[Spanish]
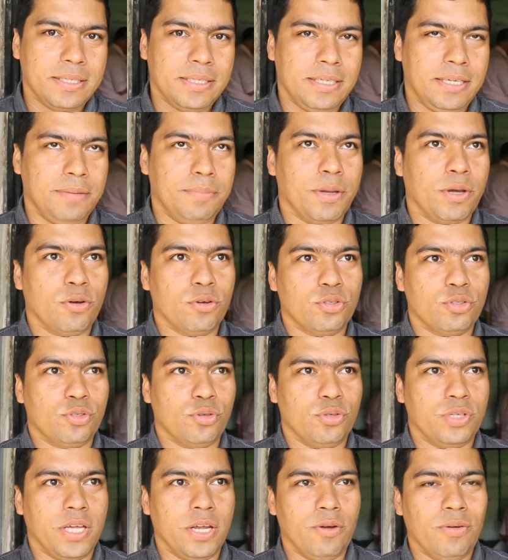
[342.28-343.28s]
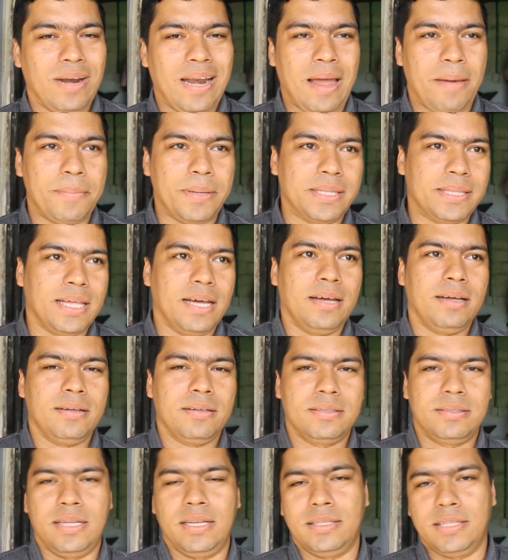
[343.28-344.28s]
y me construyeron la mitad
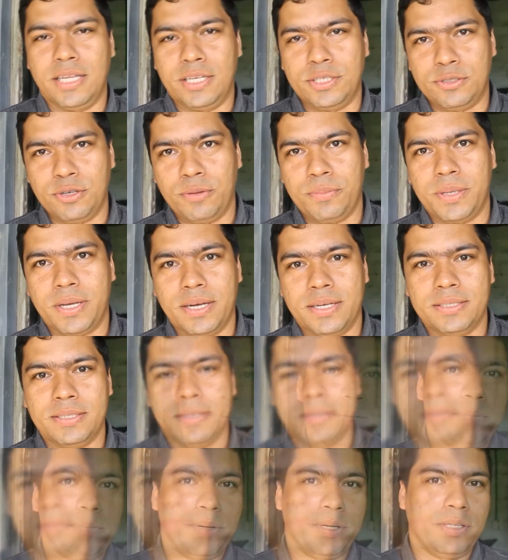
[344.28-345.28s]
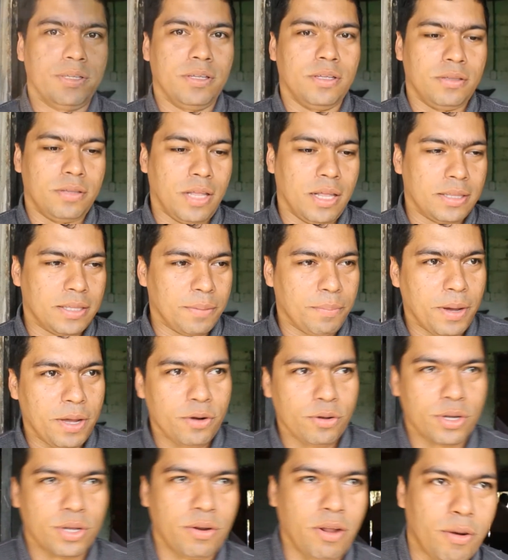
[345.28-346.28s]
del techo de mi casa. sí pues de
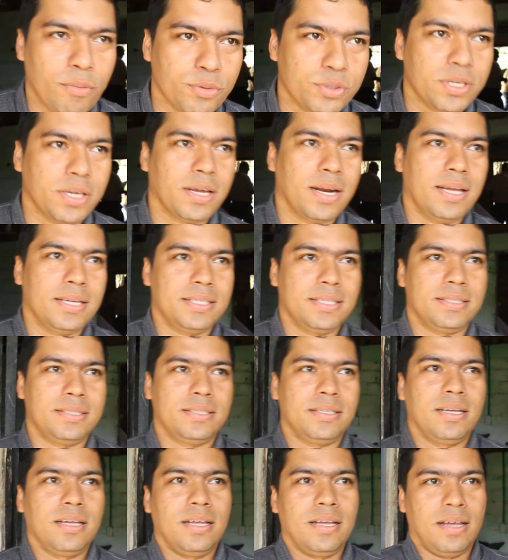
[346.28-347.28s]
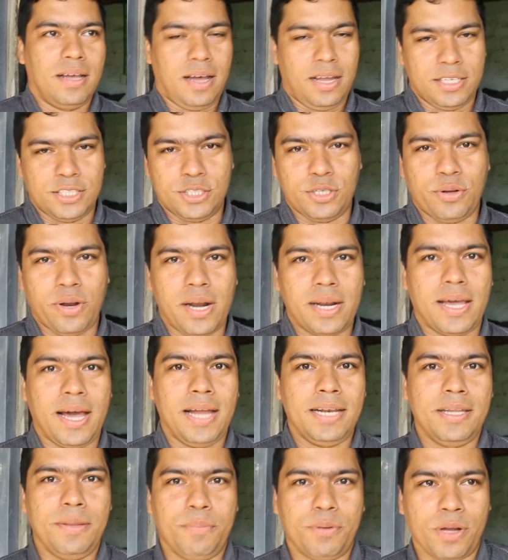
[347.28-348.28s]
antemano quiero dar muchas gracias al señor
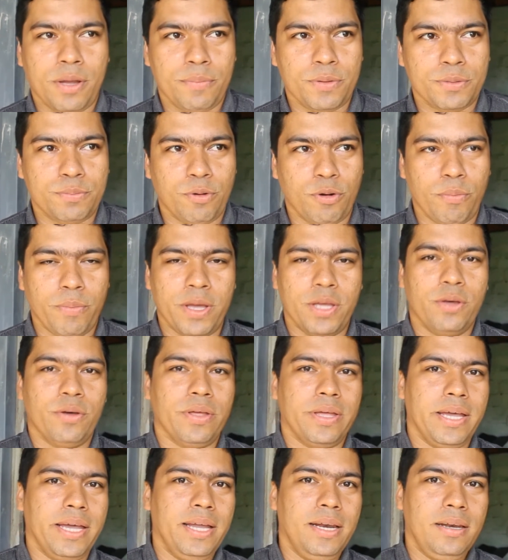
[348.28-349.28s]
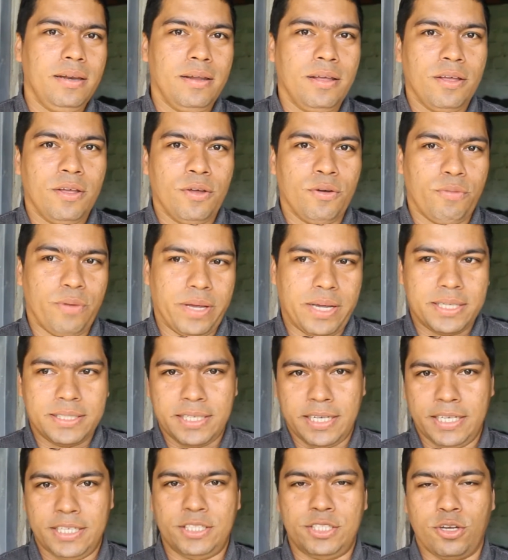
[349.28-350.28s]
alcalde porque pues por medio de él fue que
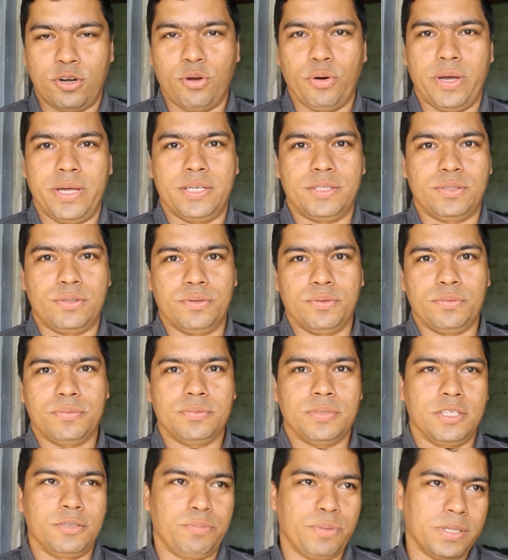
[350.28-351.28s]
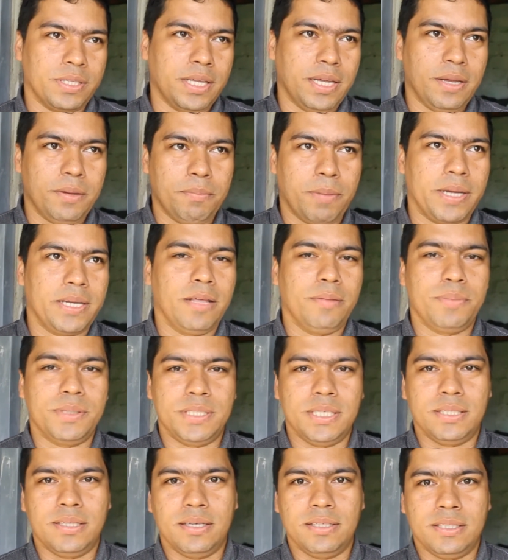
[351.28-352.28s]
se gestionó esto. Después de varias
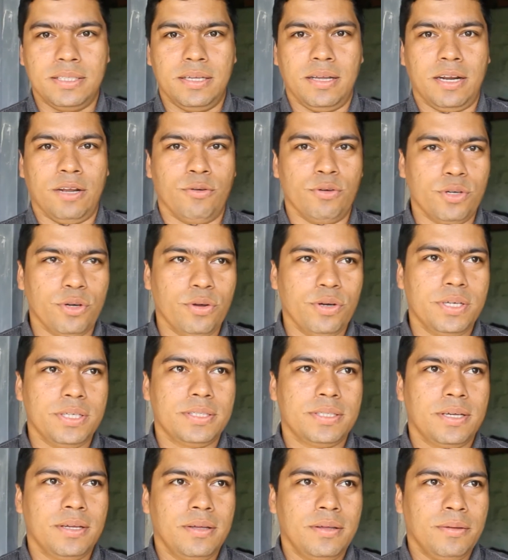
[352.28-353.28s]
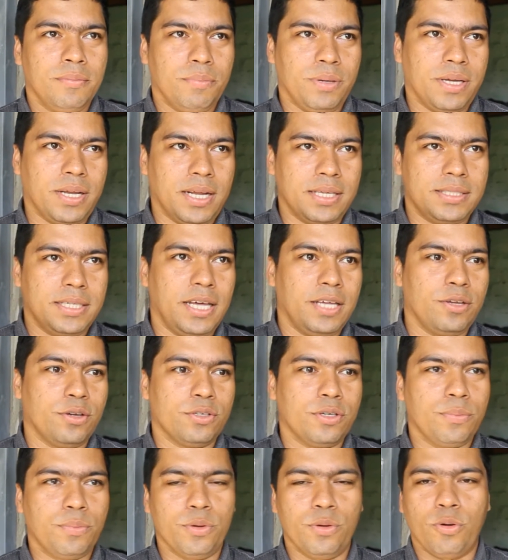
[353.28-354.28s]
visitas y reuniones, pues gracias a
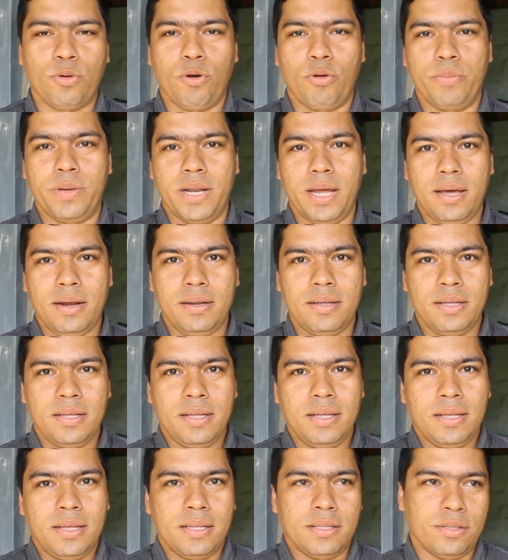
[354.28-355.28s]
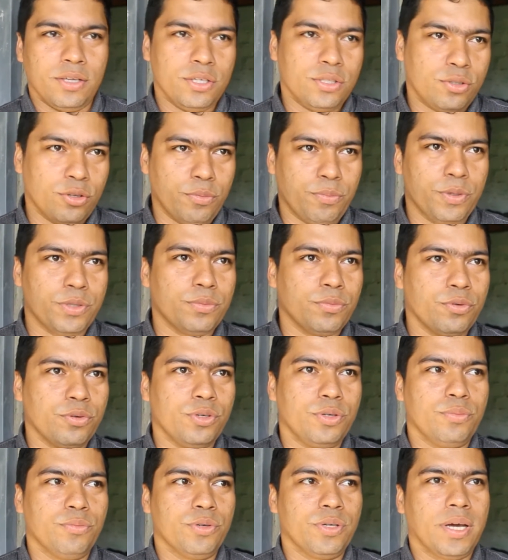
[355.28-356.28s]
Dios se pudo culminar. Entonces estoy pues
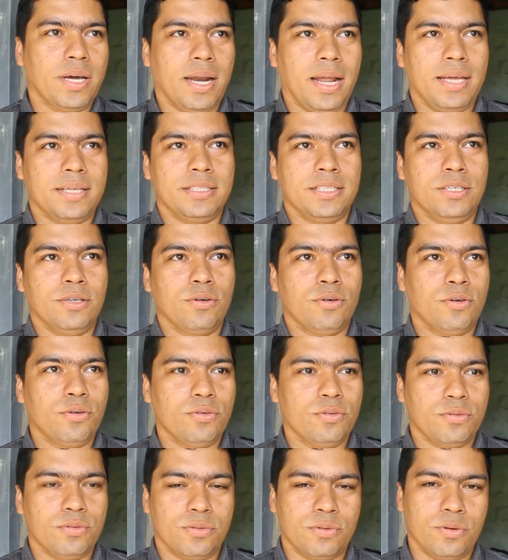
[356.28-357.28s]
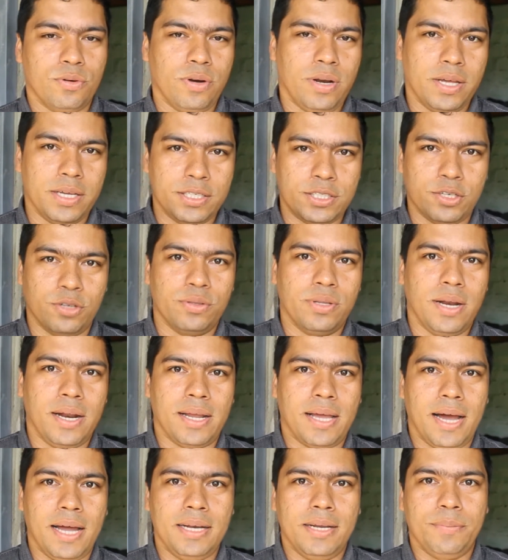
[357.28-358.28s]
muy, muy agradecido con, la gestión del
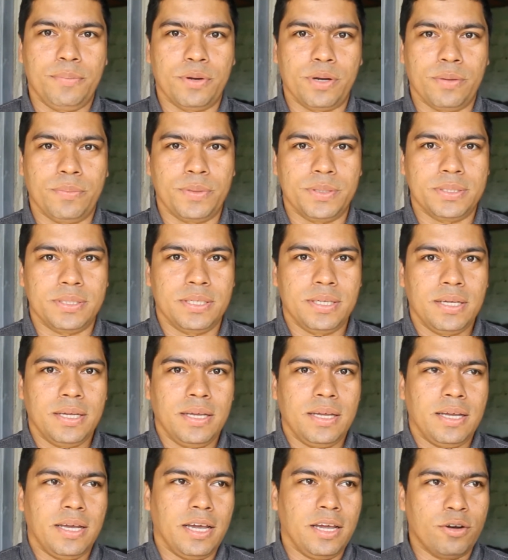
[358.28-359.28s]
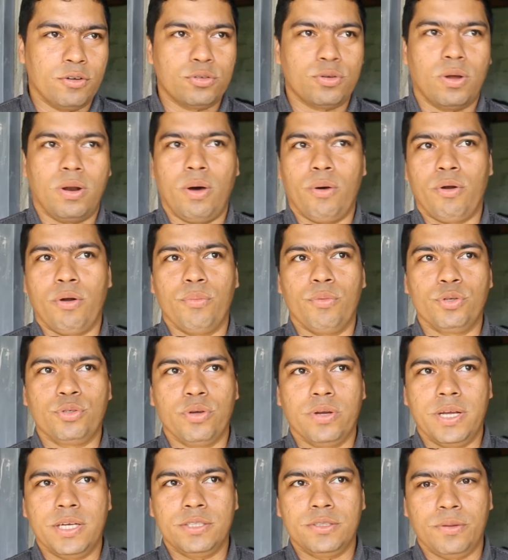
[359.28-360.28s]
alcalde porque pues él nos colaboró
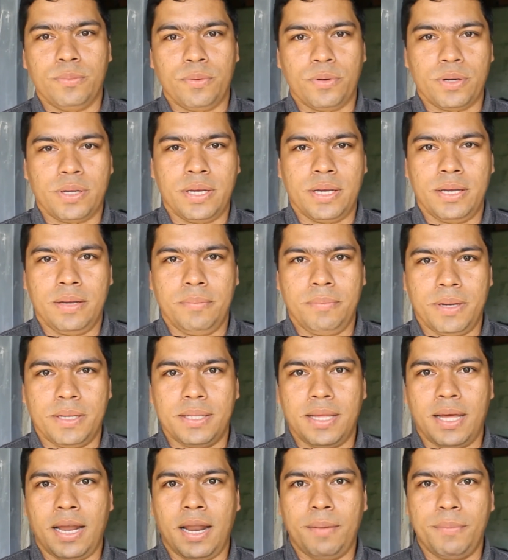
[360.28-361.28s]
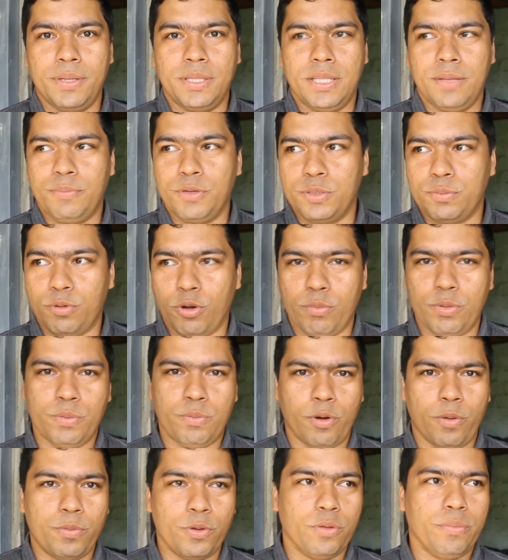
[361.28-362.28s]
mucho en esto porque verdaderamente pues por mis
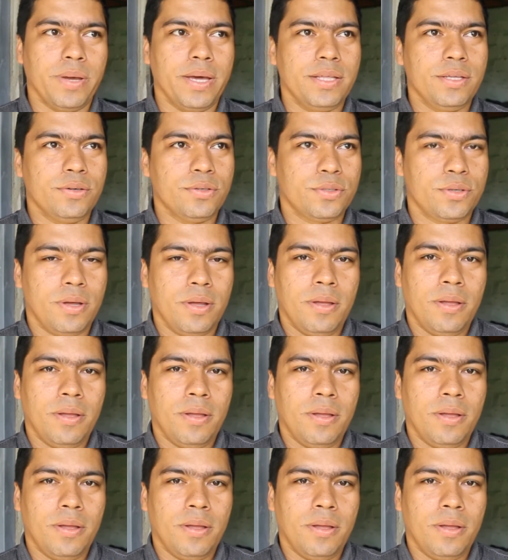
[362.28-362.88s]
propios medios